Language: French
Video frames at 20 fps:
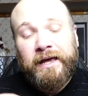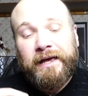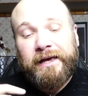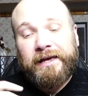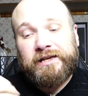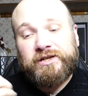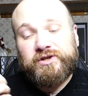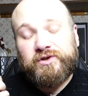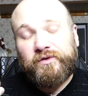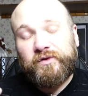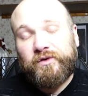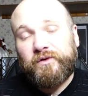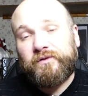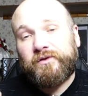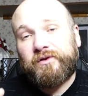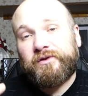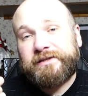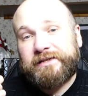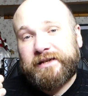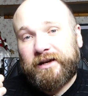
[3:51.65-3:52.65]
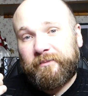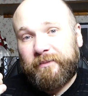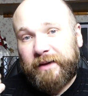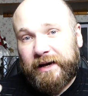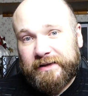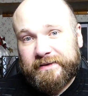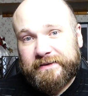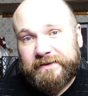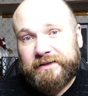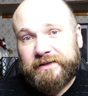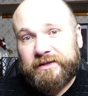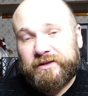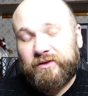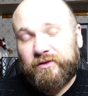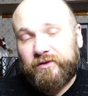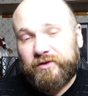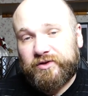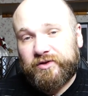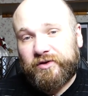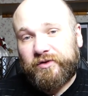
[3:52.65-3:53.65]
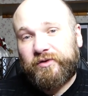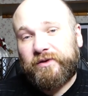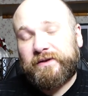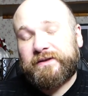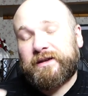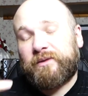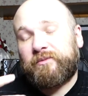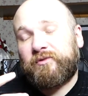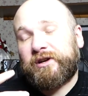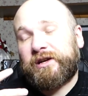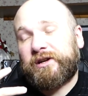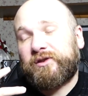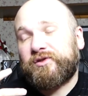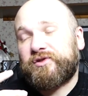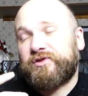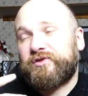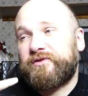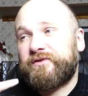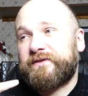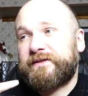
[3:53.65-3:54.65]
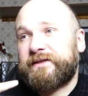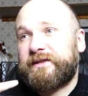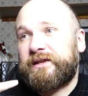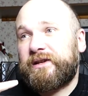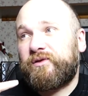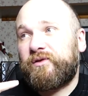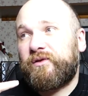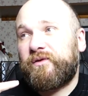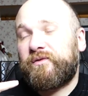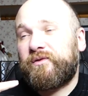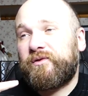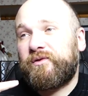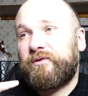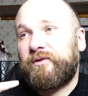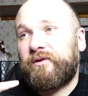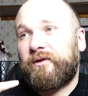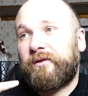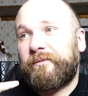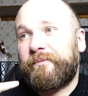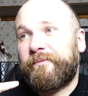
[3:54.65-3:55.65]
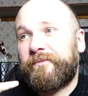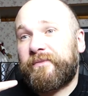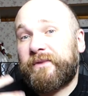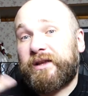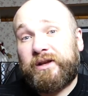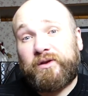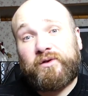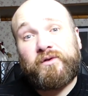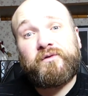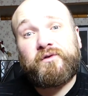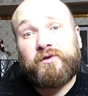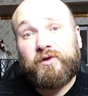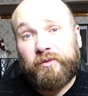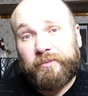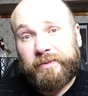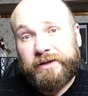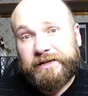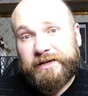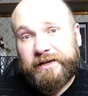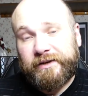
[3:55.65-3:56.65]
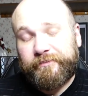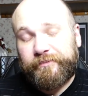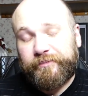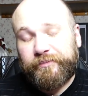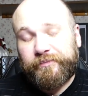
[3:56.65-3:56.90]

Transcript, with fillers: Et je trouve que dire merci aujourd'hui, c'est vraiment quelque chose qui est devenu, euh, qui est devenu compliqué.